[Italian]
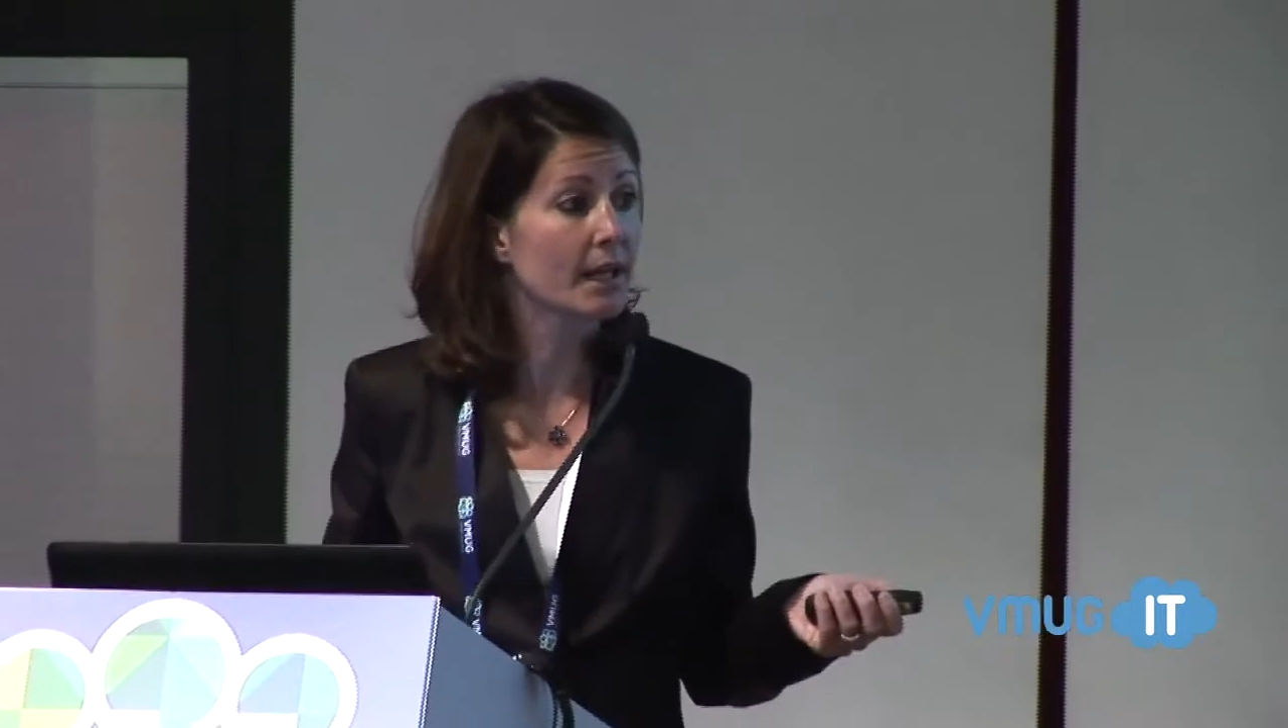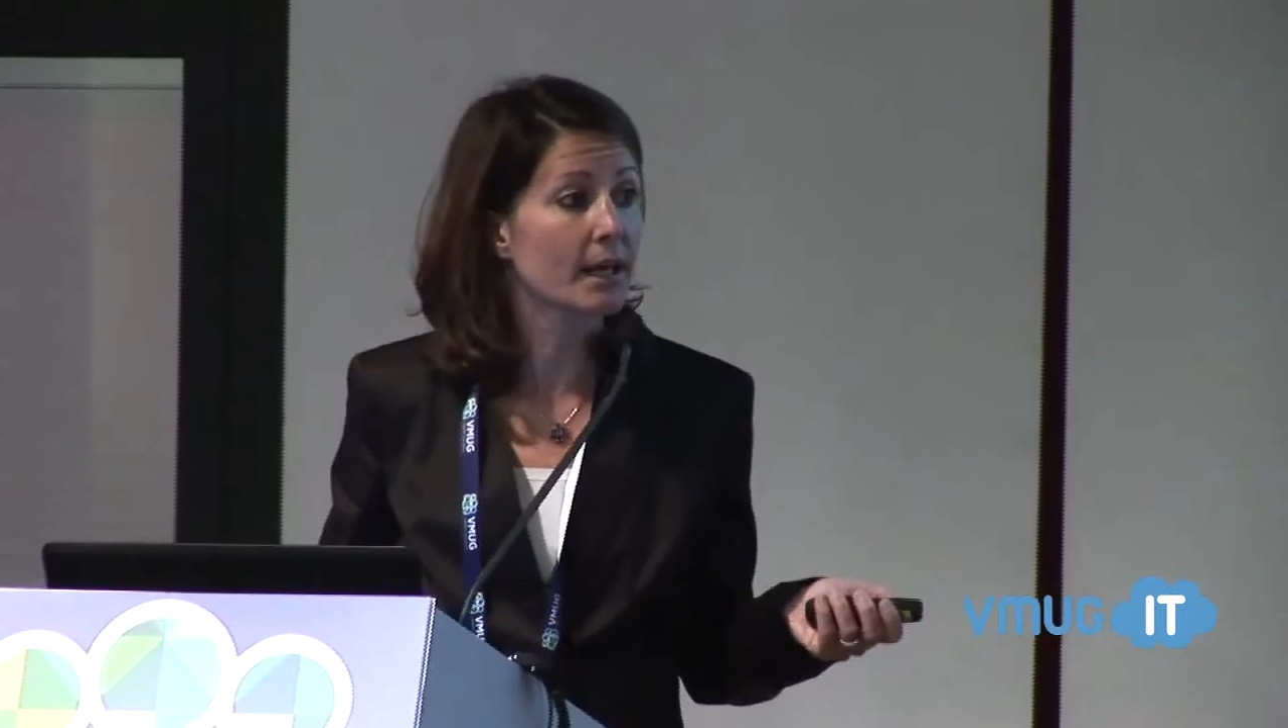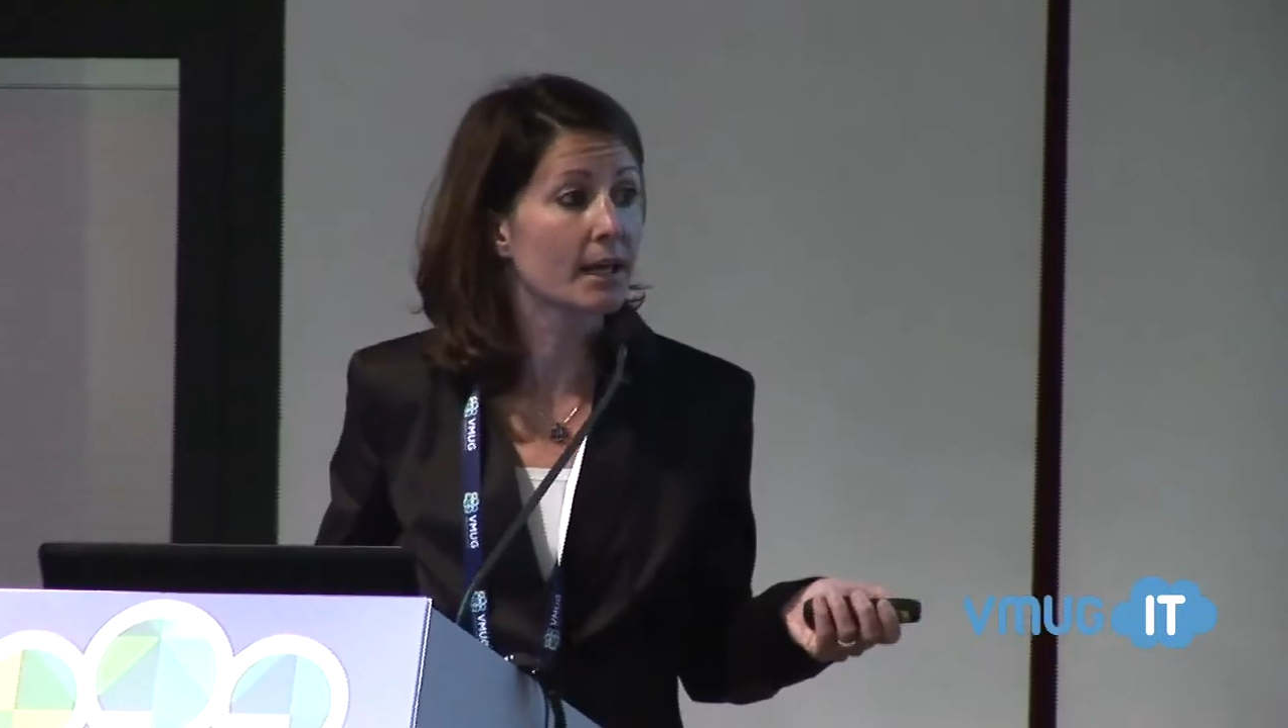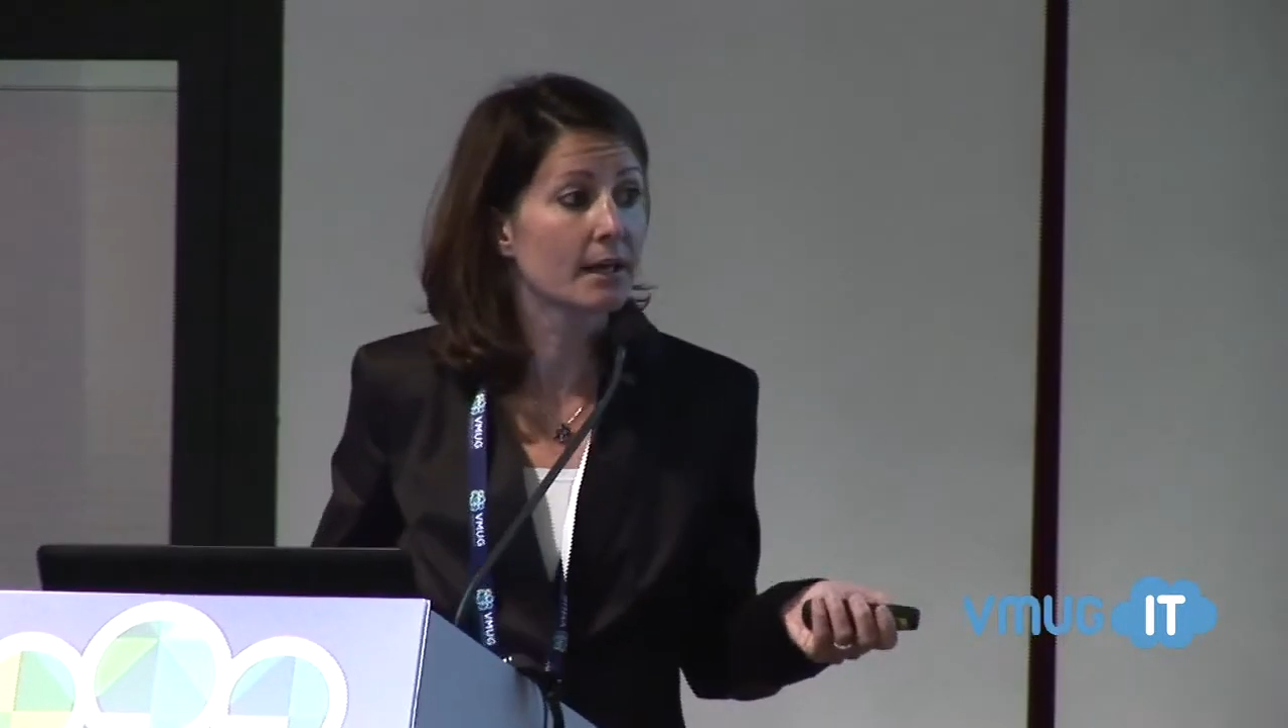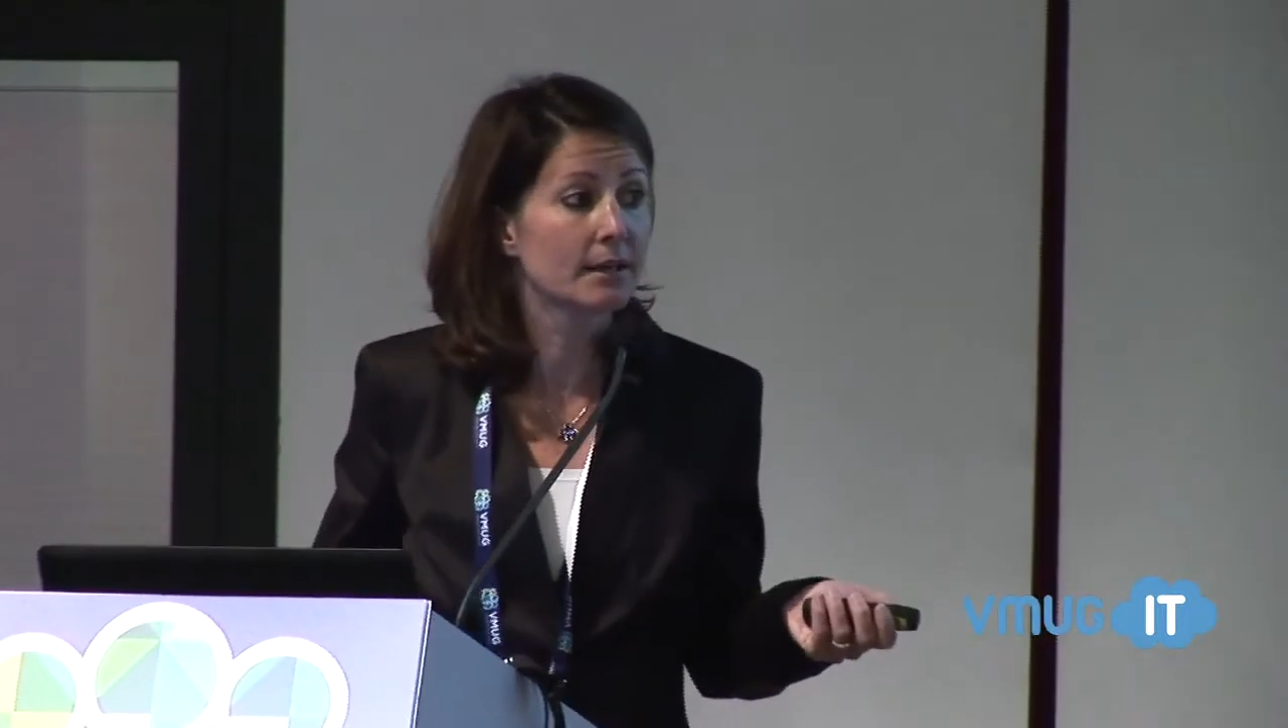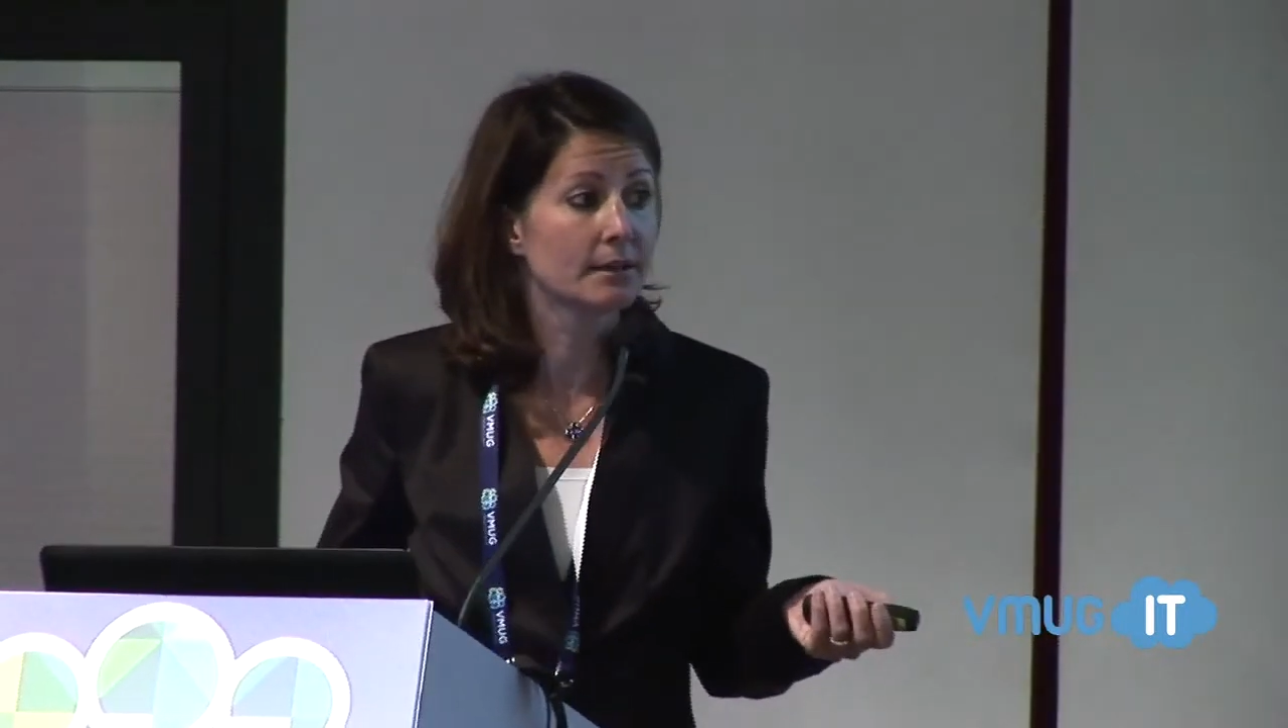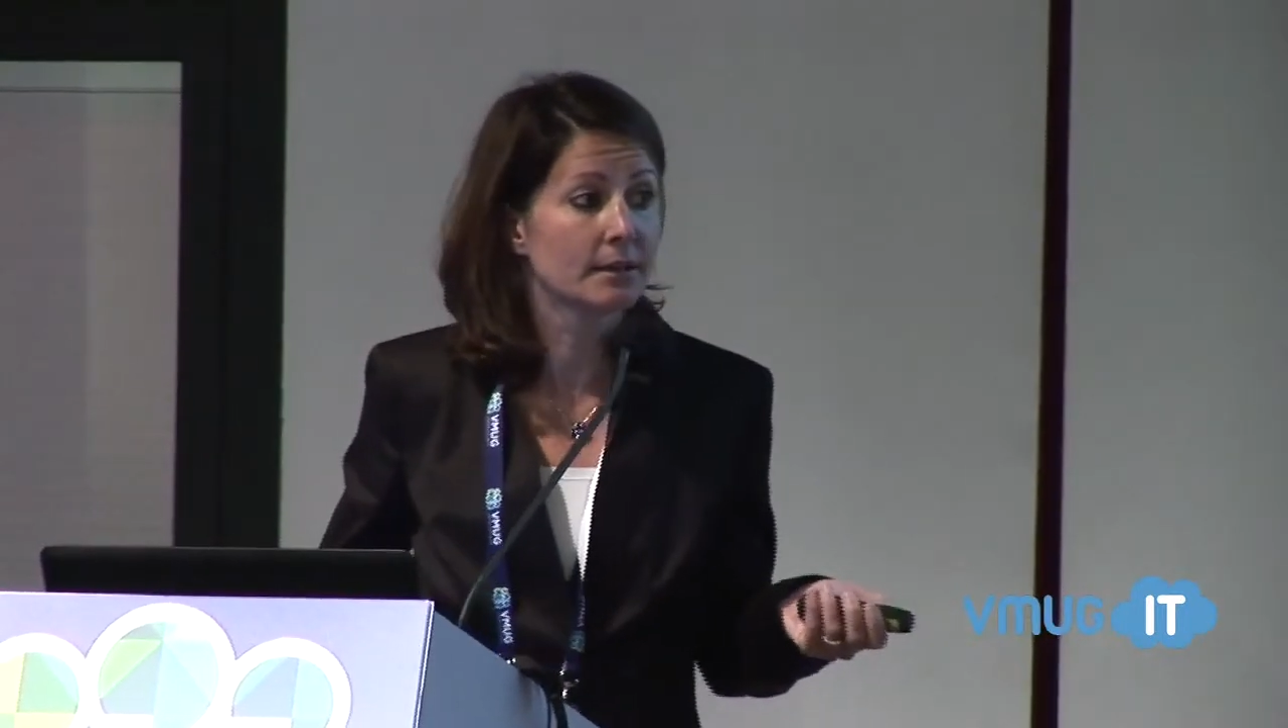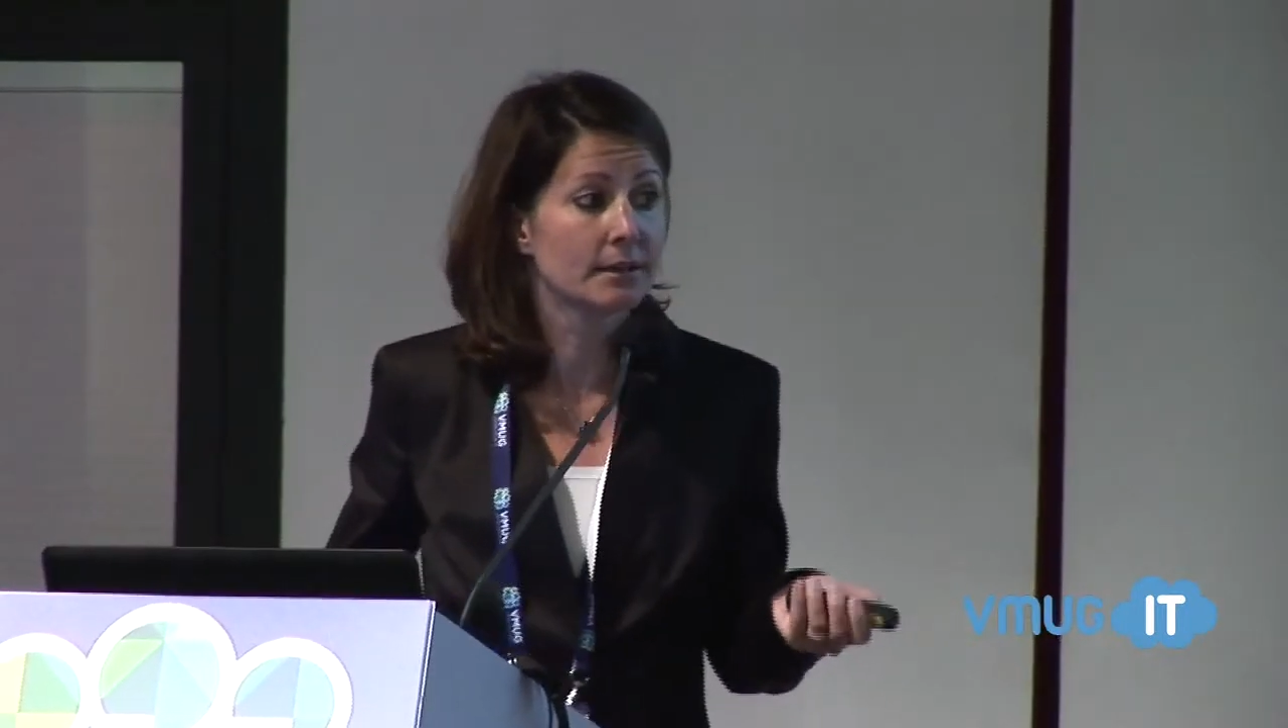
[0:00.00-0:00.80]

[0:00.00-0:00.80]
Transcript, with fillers: che